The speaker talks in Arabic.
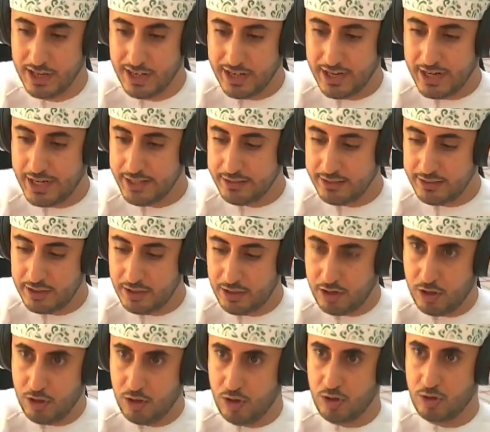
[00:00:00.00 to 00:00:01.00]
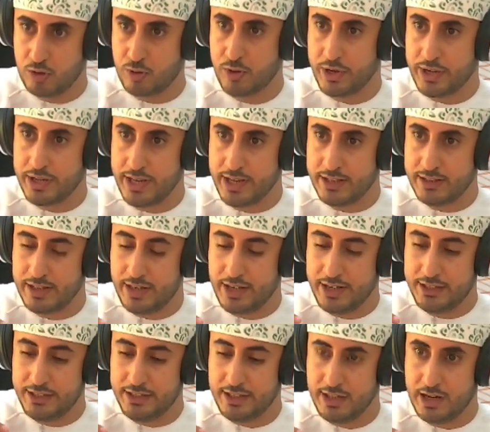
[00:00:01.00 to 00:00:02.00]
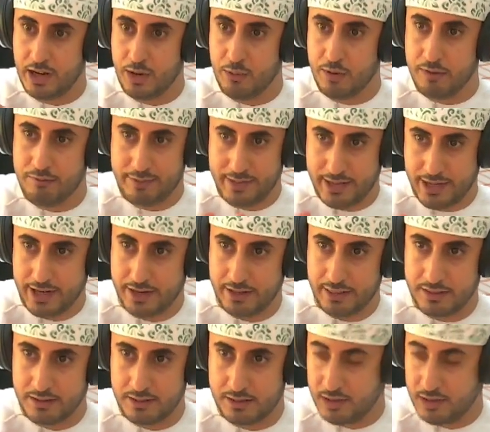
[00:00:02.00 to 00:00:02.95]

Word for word: هذه الكريات الحديد اللي هو في الارض